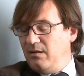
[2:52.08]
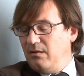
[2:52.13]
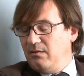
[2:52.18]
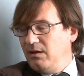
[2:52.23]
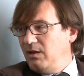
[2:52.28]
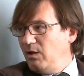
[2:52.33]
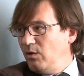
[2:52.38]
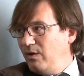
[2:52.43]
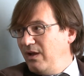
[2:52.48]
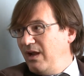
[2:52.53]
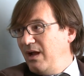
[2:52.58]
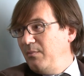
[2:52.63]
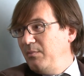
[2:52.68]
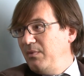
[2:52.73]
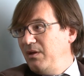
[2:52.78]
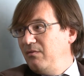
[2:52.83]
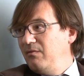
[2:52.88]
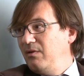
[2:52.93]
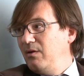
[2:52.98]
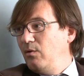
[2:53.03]
di
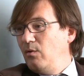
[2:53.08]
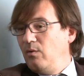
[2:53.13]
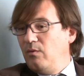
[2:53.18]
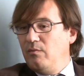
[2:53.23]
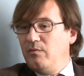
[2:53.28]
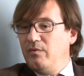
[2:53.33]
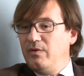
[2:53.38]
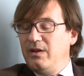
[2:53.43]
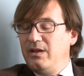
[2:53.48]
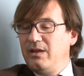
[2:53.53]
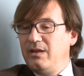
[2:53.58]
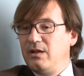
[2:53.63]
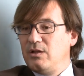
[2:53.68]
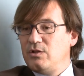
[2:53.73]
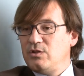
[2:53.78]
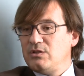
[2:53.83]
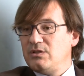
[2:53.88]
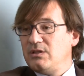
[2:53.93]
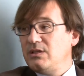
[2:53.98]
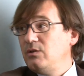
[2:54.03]
chilogrammi che vengono conferiti
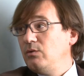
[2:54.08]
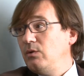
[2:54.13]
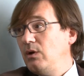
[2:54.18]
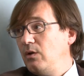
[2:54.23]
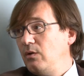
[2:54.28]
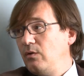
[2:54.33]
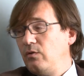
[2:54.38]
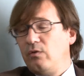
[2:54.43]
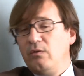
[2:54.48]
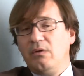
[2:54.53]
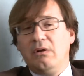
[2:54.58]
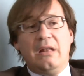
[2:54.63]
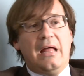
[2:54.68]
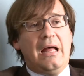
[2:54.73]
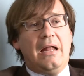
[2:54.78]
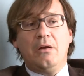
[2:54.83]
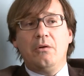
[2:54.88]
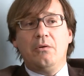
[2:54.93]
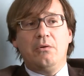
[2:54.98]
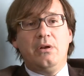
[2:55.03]
dal cittadino nel corso
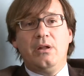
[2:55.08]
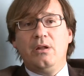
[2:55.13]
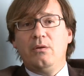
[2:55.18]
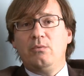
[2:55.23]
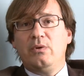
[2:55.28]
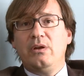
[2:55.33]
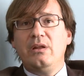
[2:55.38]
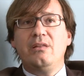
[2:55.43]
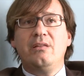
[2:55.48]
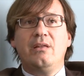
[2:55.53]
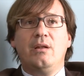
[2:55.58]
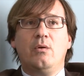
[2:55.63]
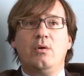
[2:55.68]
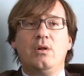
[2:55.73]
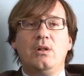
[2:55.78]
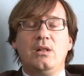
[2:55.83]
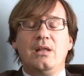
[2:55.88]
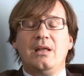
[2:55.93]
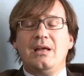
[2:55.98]
dell'anno, li utilizzano